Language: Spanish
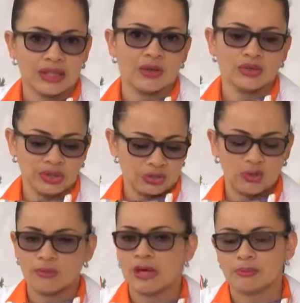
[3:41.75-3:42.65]
a tal cosa.
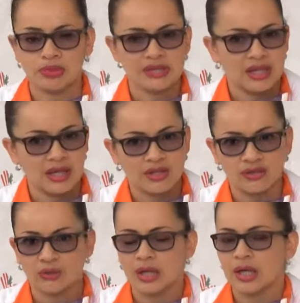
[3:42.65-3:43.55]
Estuvimos la Policía
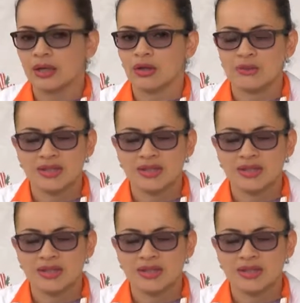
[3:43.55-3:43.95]
Nacional,